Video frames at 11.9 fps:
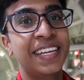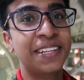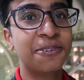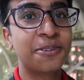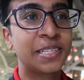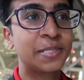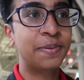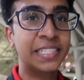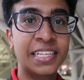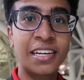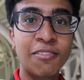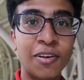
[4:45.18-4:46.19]
இது ஒரு
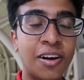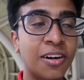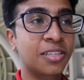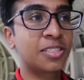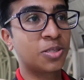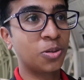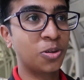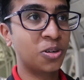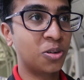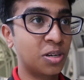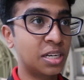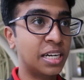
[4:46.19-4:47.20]
ஸ்பெஷல் விலாக் ஸோ
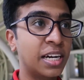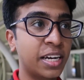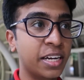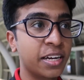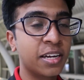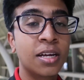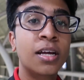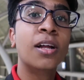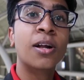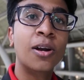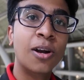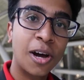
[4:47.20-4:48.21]
உங்களுக்காக
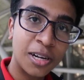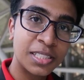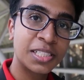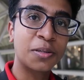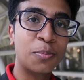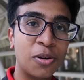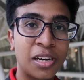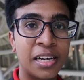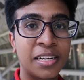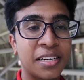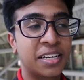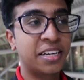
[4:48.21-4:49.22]
லாஞ்சுக்கு போகலான்னு